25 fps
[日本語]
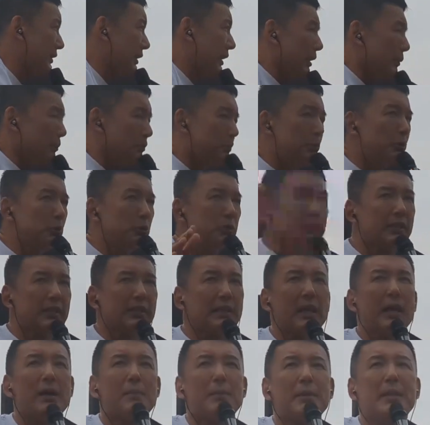て物価
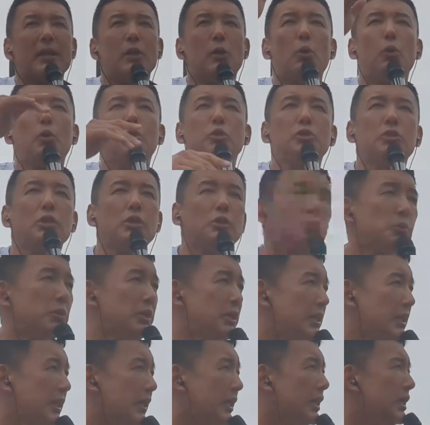高まで起こってる時
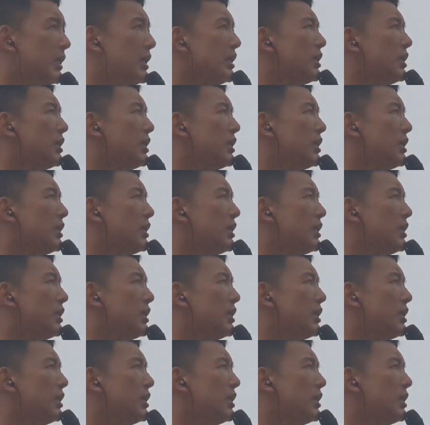に